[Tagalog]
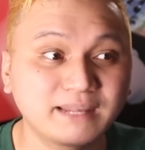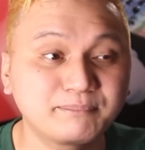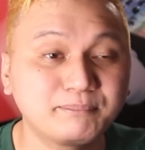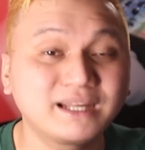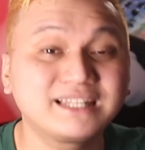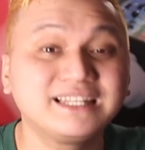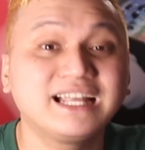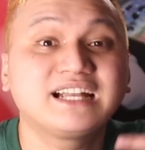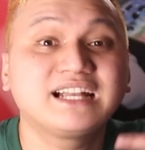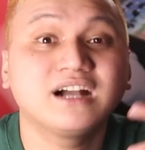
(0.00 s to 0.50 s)

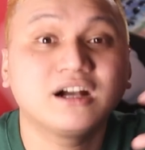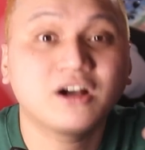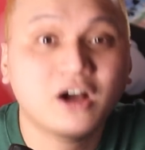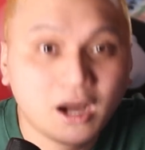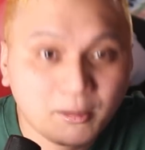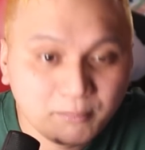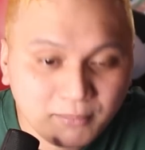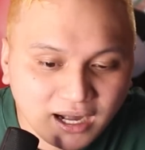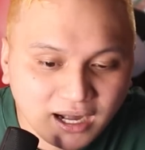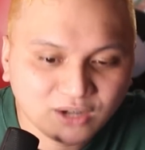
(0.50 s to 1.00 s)
pag
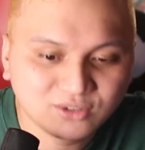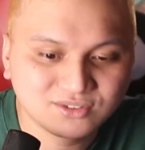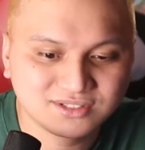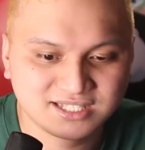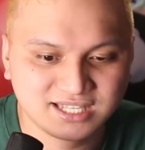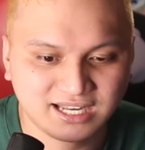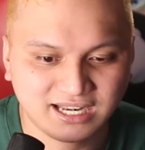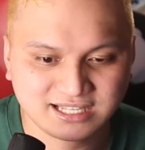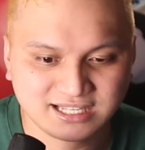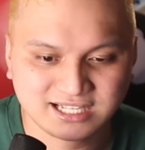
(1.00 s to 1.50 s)
nagka-come out
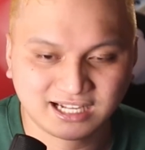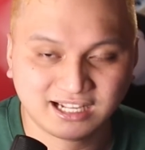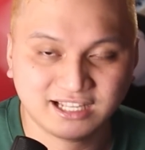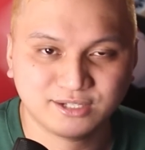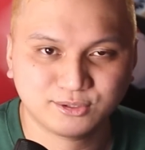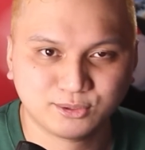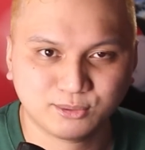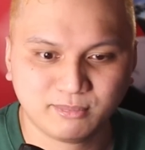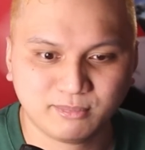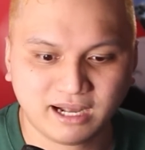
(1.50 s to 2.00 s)
sila sa
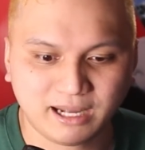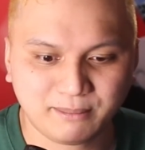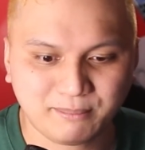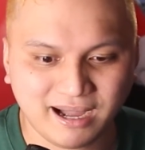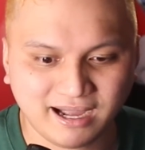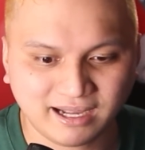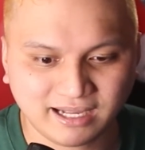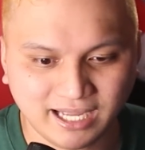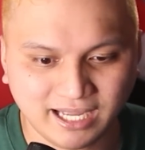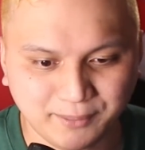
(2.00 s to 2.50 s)
ganitong mga
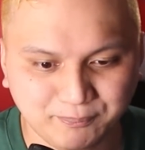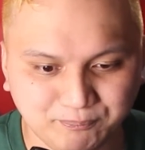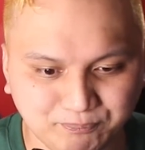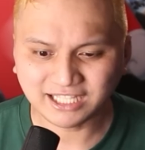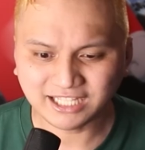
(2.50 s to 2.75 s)
bagay.